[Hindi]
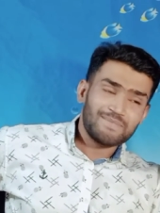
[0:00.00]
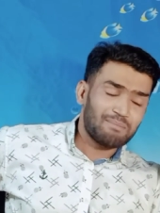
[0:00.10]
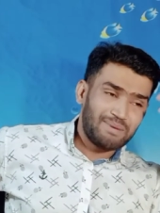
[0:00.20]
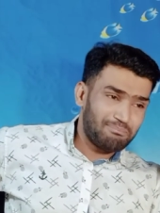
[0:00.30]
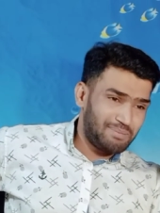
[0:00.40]

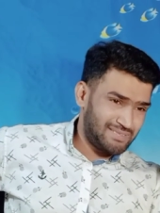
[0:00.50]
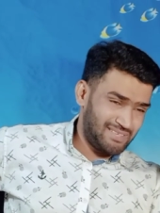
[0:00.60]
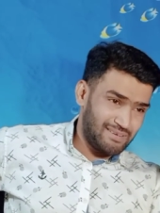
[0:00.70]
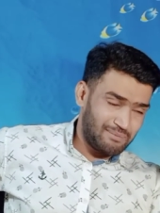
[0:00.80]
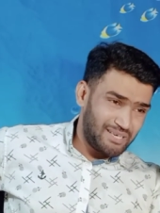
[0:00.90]
भाई बस
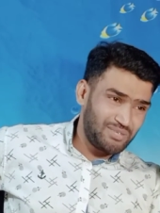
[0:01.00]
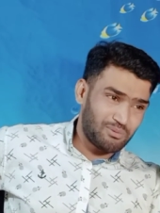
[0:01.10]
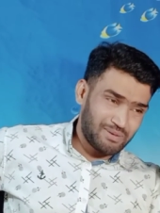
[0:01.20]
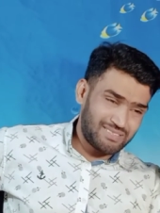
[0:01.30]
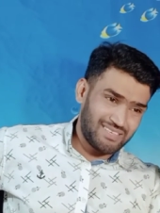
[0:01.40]
है हमारी तो
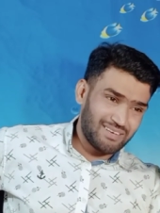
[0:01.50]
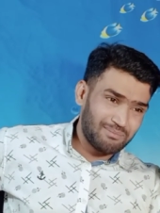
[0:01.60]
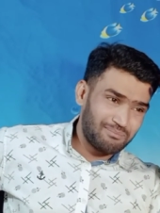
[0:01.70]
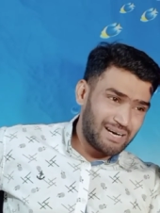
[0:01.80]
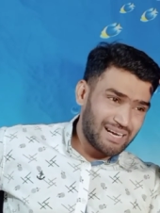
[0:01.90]
बस है
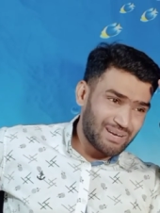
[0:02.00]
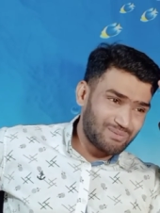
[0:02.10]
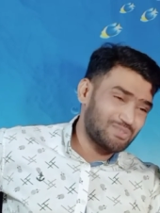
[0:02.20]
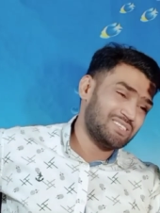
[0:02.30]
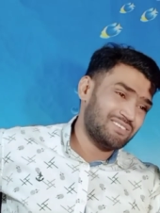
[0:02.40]
माँ के
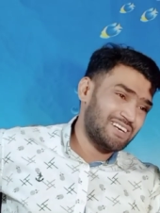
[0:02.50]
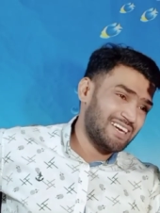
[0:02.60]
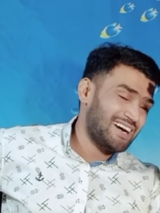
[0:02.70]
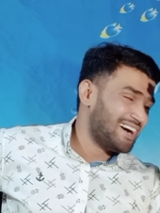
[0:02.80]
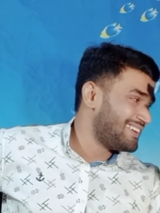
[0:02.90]
कुछ ही बड़े
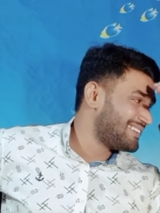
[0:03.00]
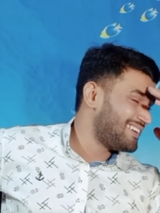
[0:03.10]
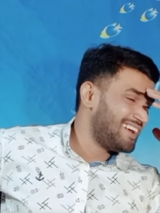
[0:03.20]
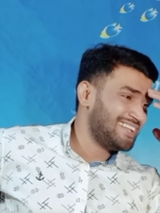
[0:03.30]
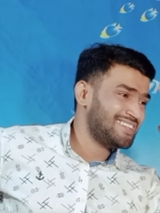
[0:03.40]
यार
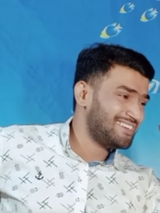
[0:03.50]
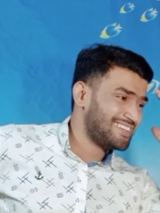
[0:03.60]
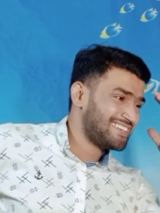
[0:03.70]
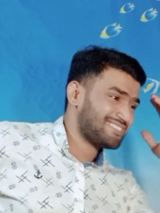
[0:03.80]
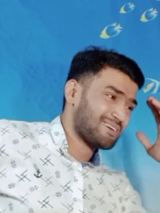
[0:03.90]
लंदे बज
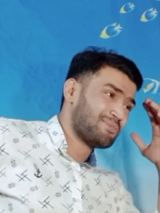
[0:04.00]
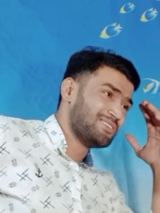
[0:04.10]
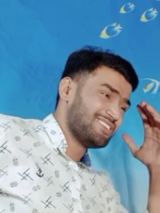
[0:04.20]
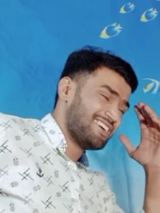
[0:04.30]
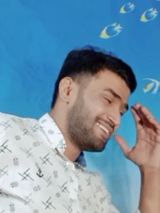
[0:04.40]
गए सब कुछ
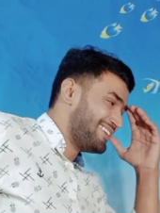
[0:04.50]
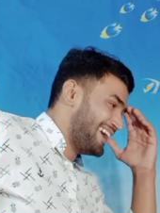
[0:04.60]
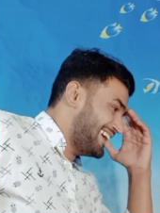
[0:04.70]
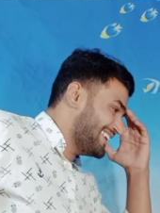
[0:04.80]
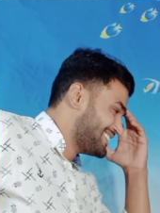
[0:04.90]

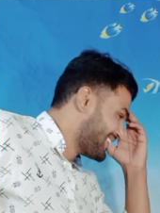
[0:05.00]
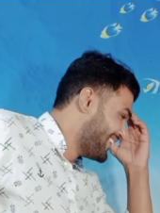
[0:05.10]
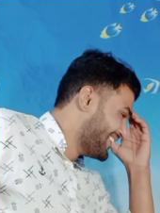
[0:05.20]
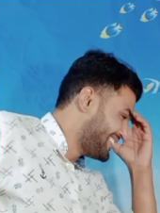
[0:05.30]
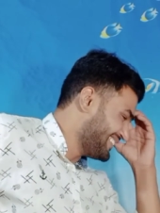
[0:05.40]

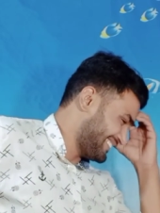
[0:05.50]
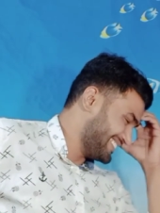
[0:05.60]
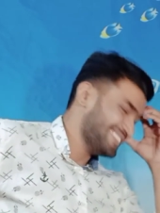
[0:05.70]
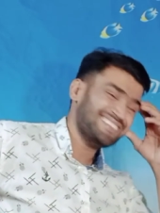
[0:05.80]
यार